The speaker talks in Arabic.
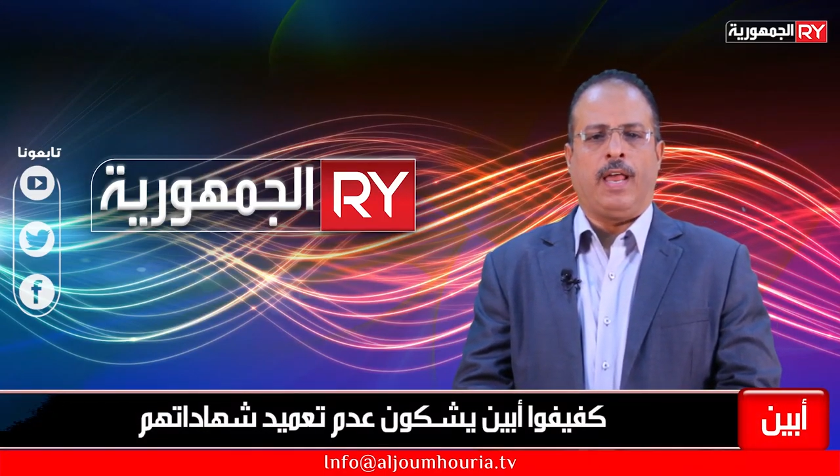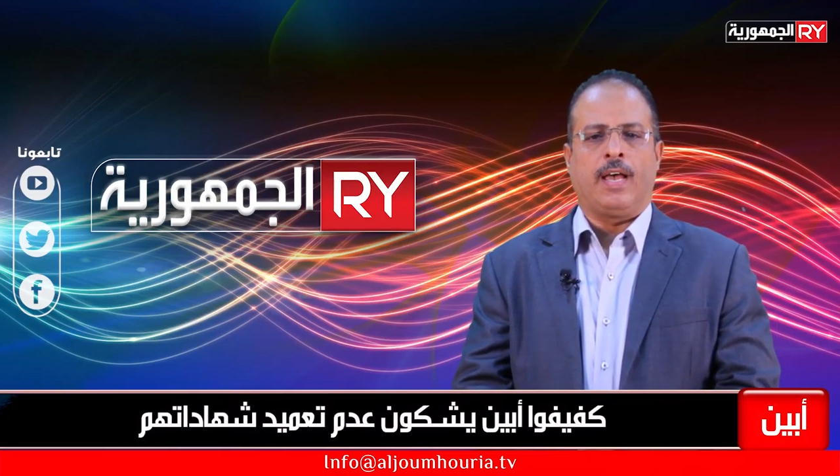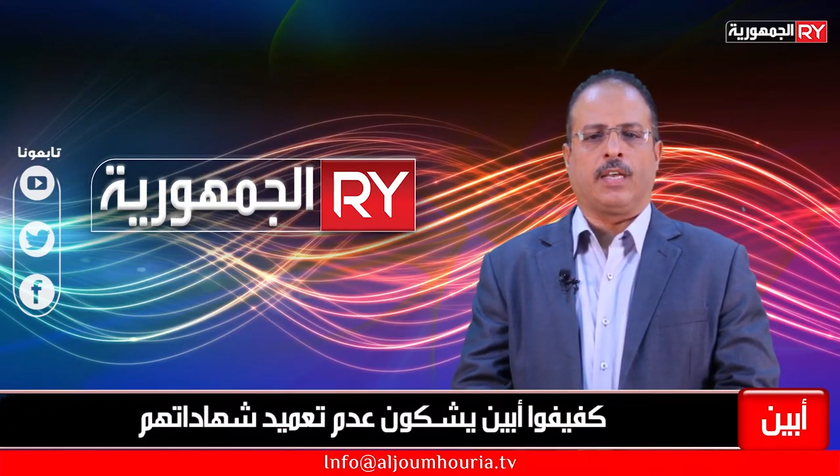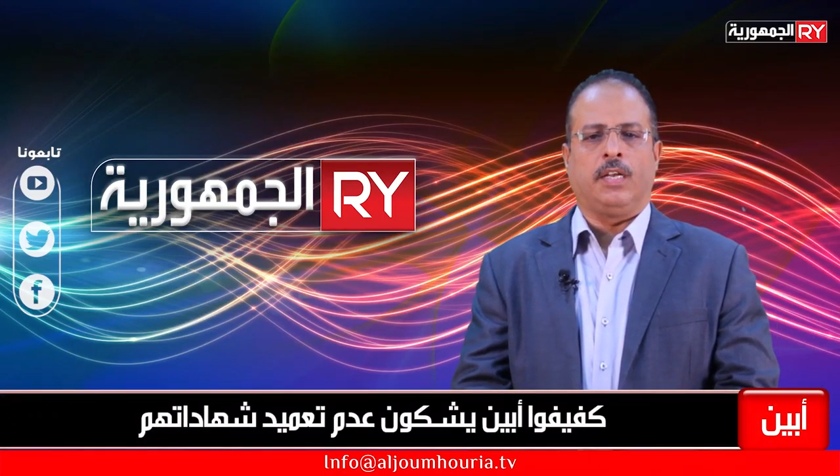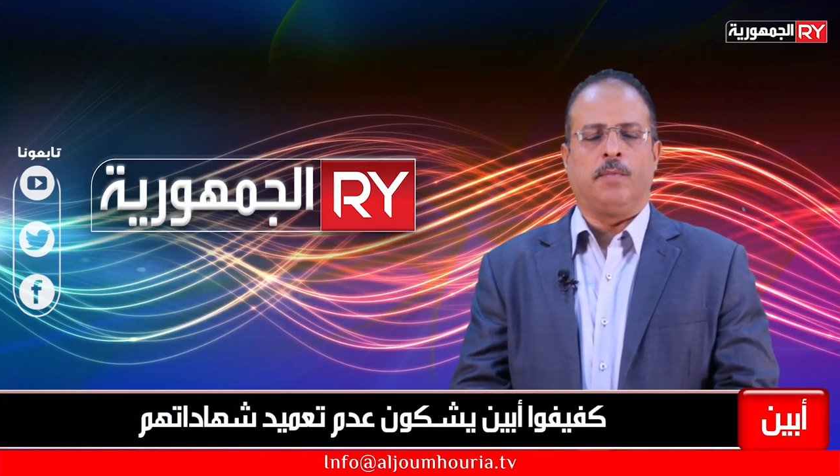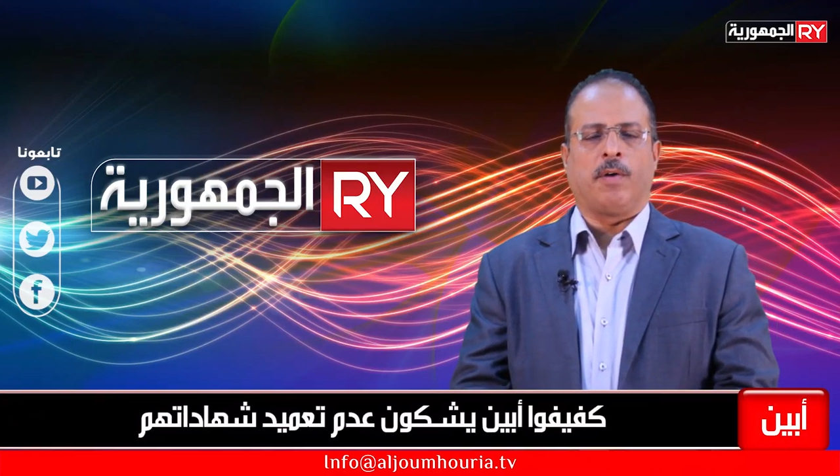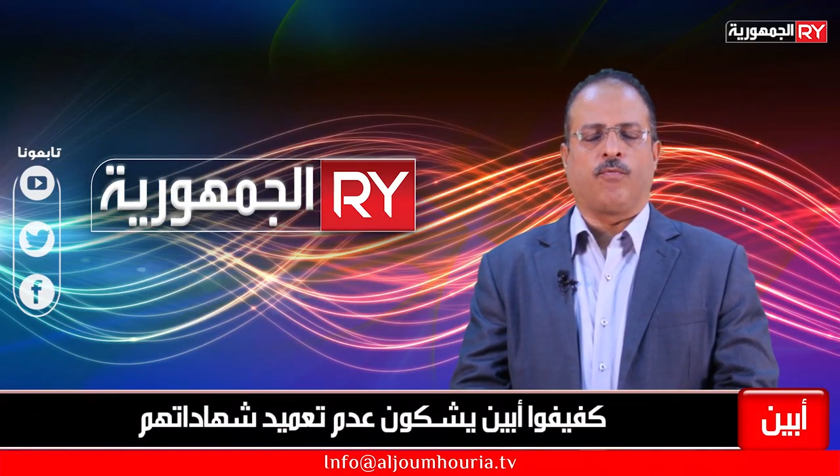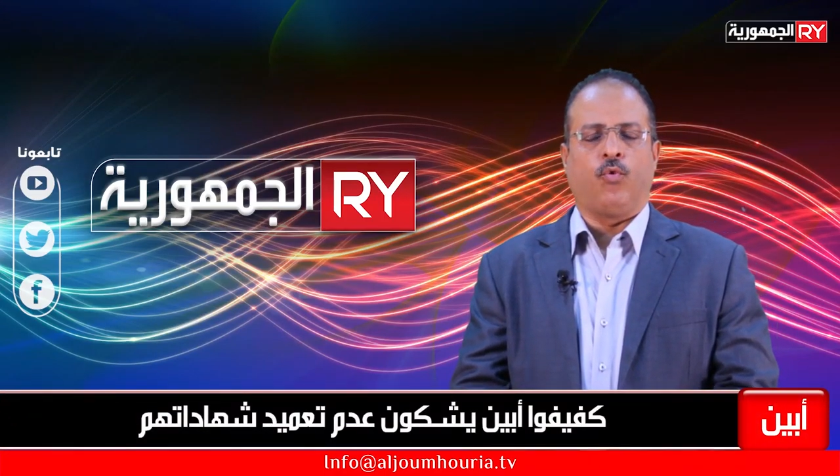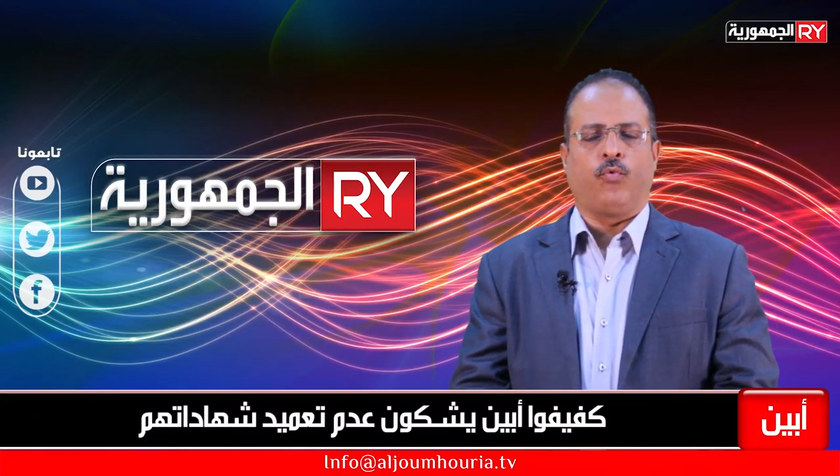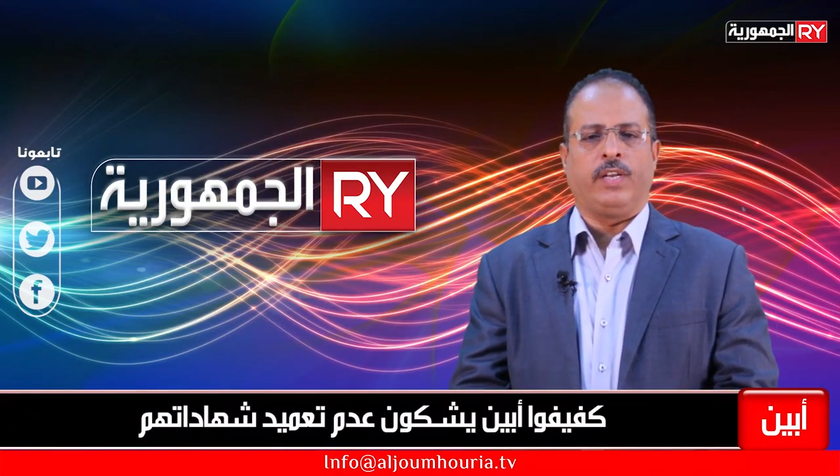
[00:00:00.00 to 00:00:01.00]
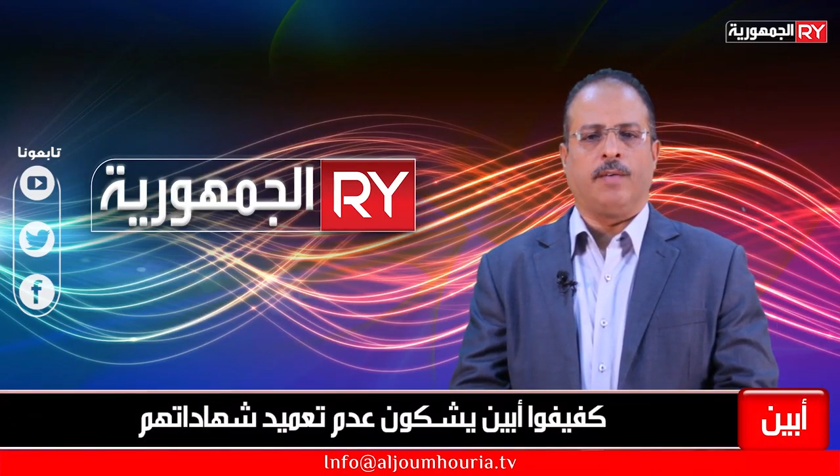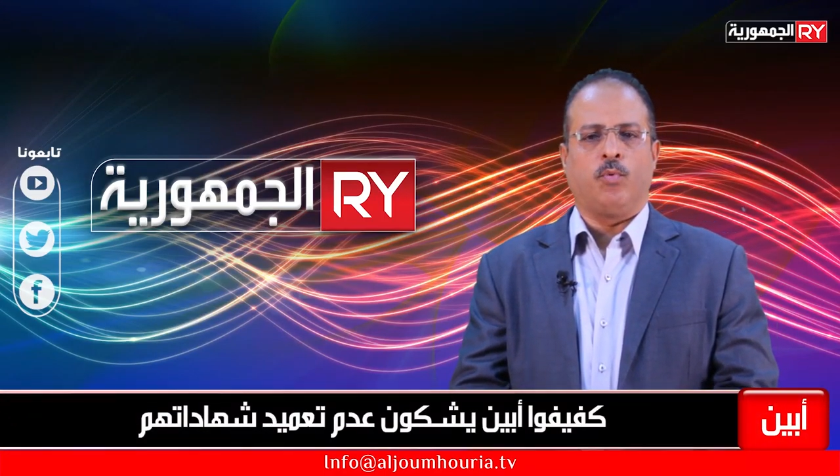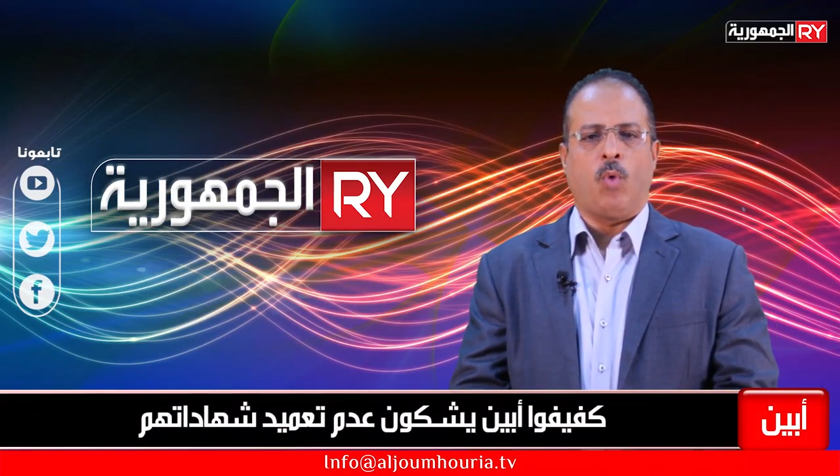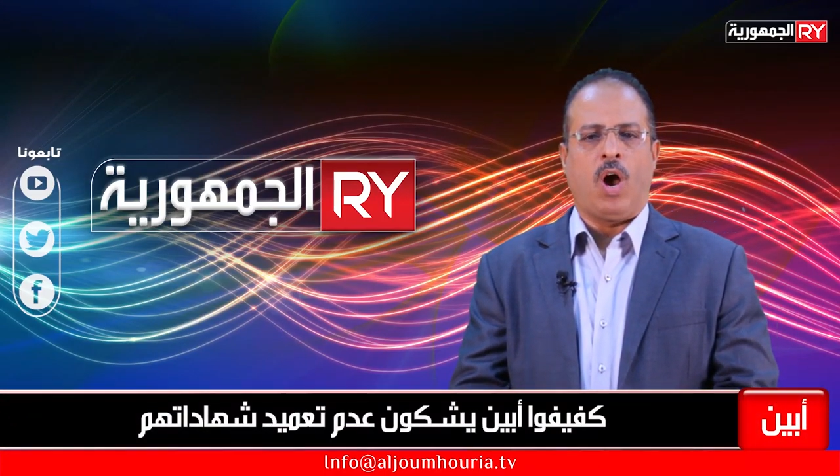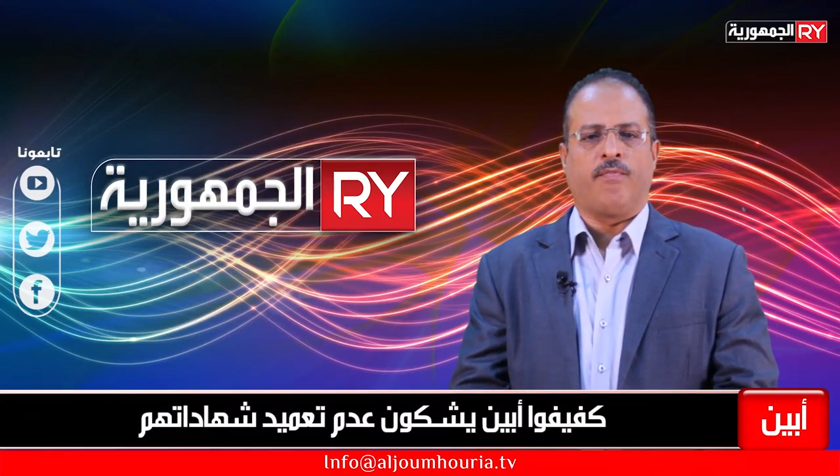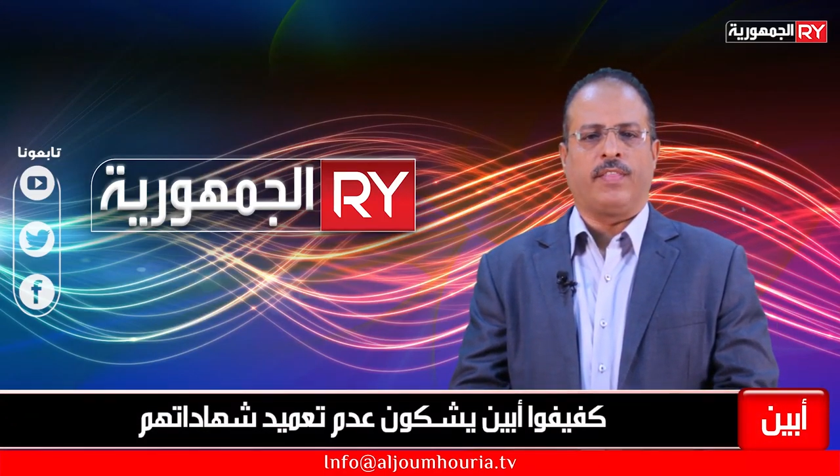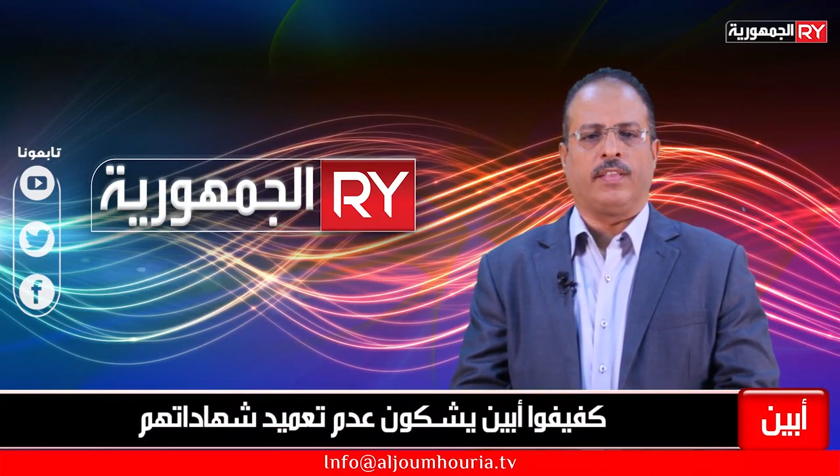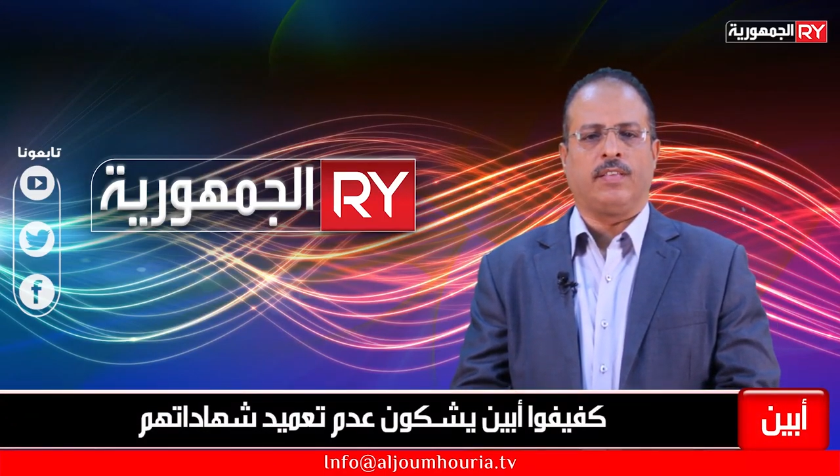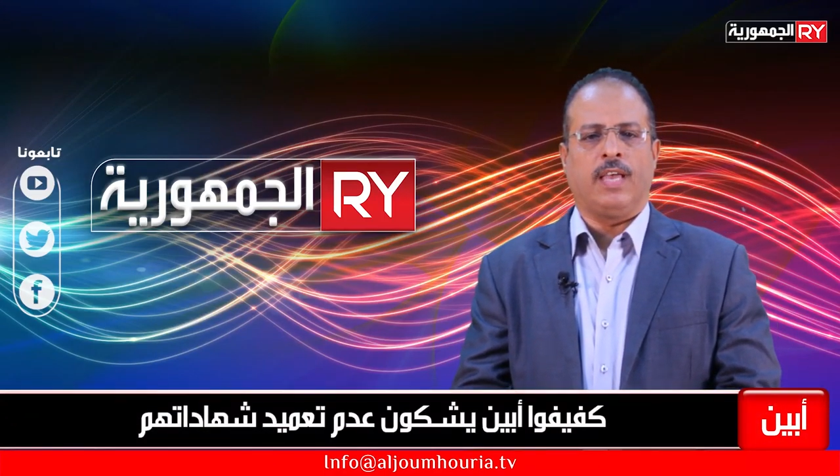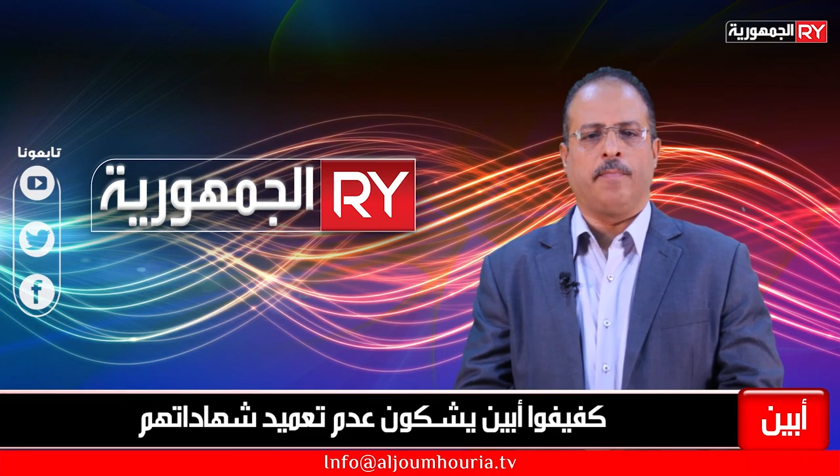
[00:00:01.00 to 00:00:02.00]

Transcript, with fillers: العاقل المكفوفين بمحافظة